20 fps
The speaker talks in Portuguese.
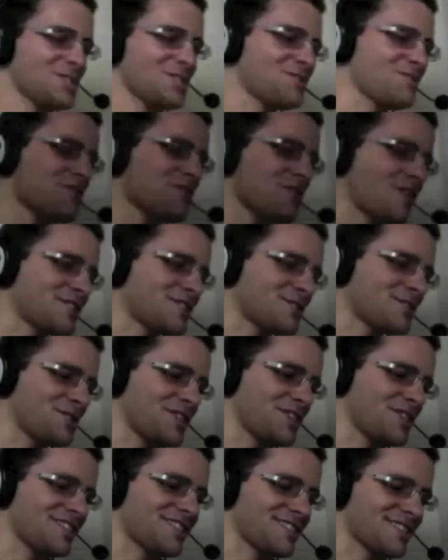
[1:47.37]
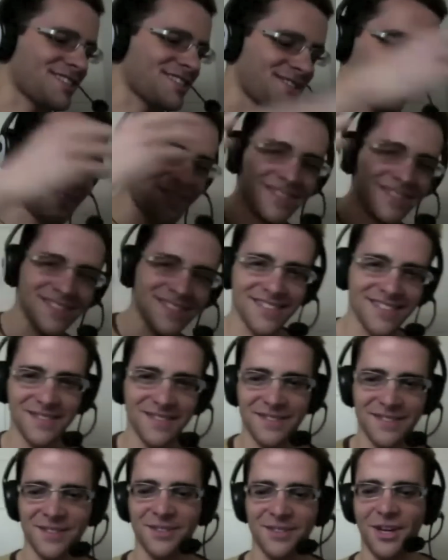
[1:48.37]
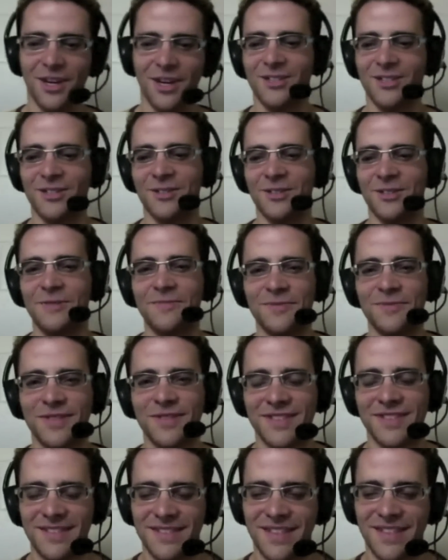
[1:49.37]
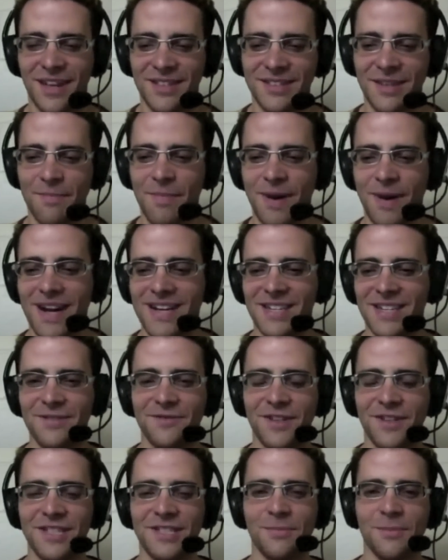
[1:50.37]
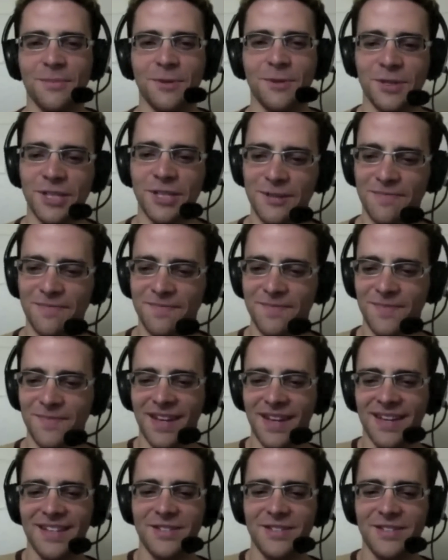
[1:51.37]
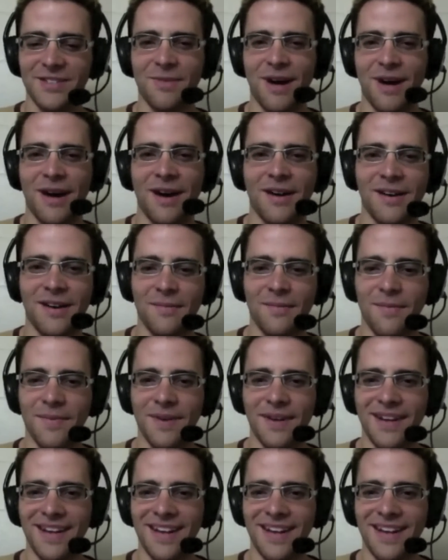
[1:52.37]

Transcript: hoje foi uma sugestão no nosso na nossa página no Facebook. Porn uma, Game.